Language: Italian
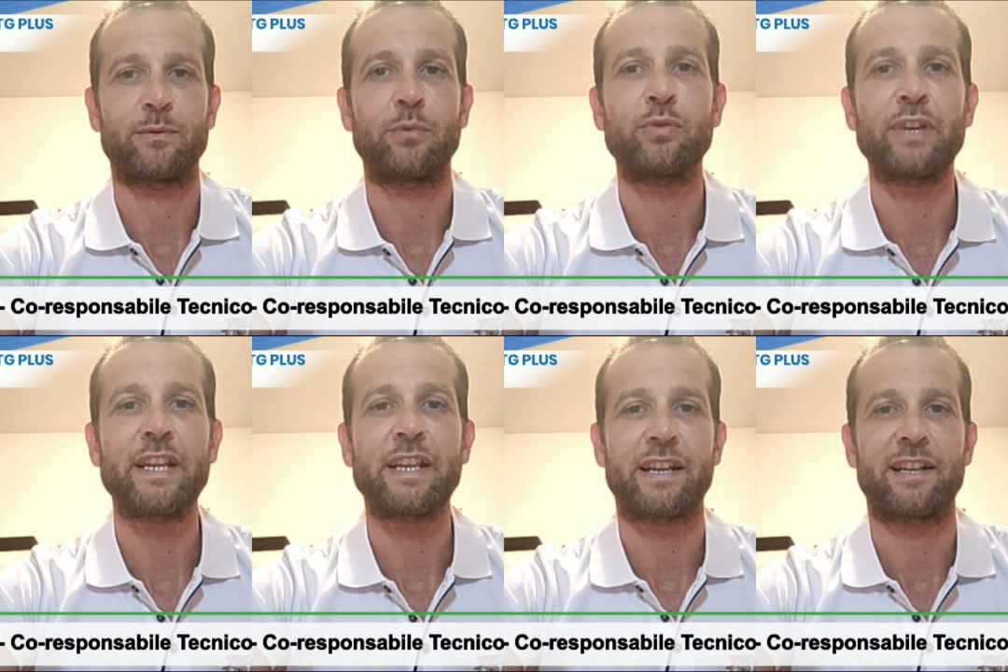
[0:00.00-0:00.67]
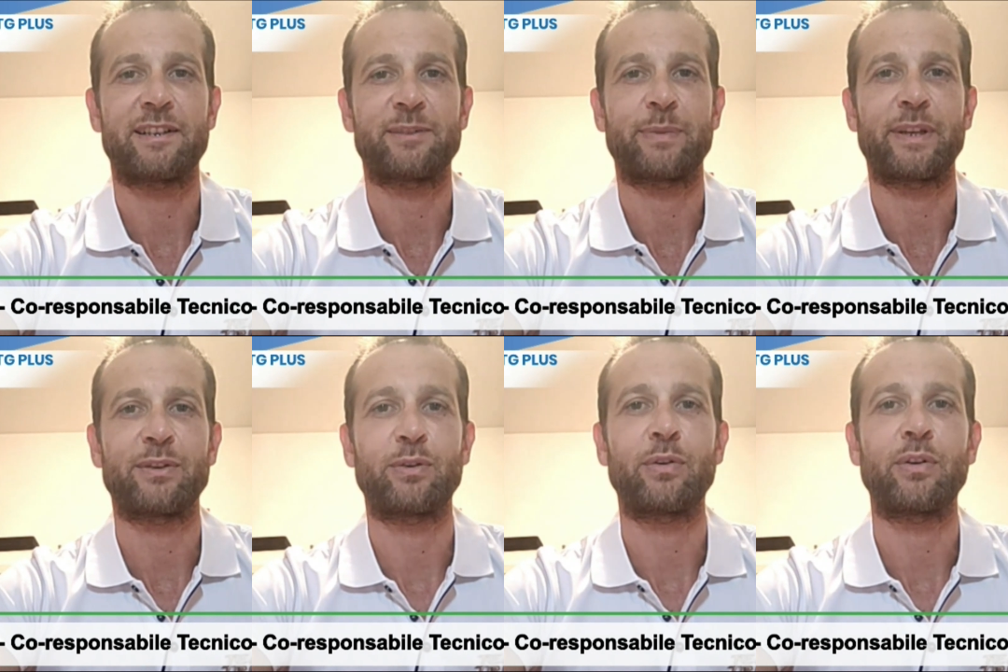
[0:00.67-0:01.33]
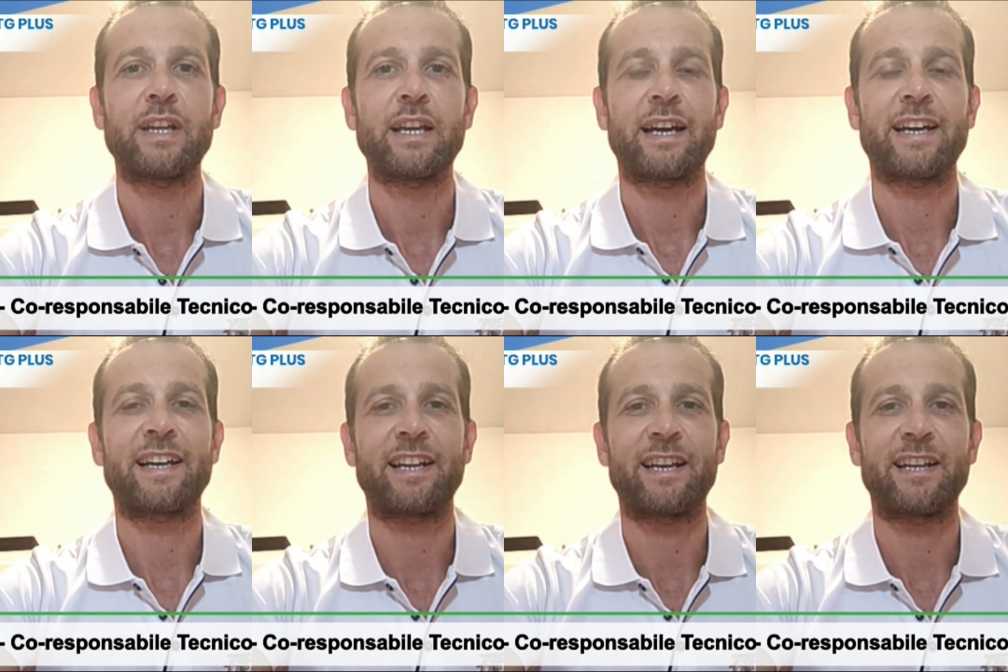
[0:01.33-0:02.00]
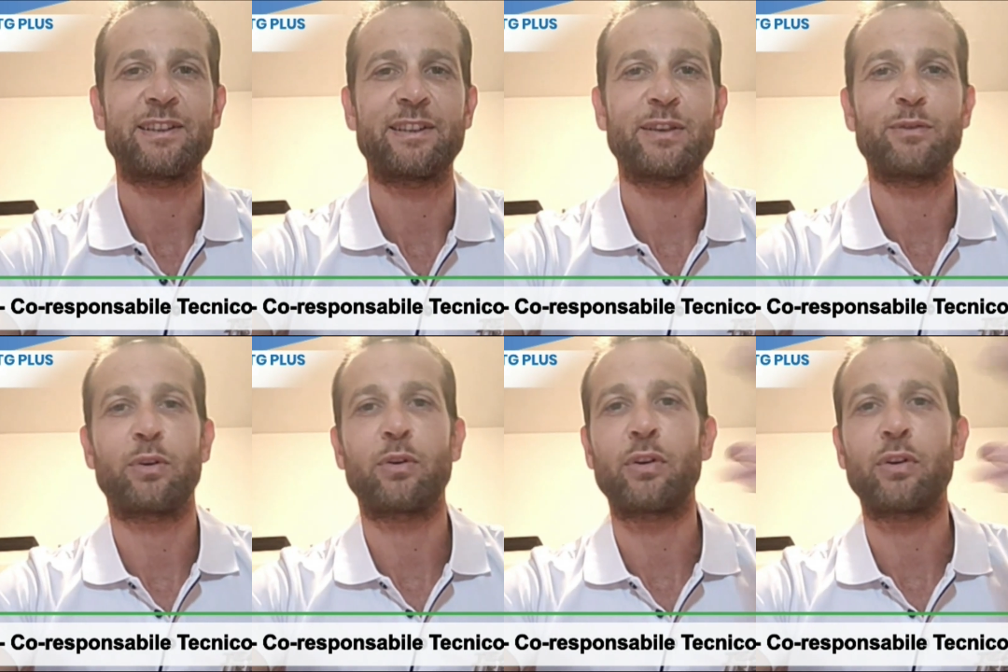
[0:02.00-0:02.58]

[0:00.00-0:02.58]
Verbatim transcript: unire l'aspetto aggregativo,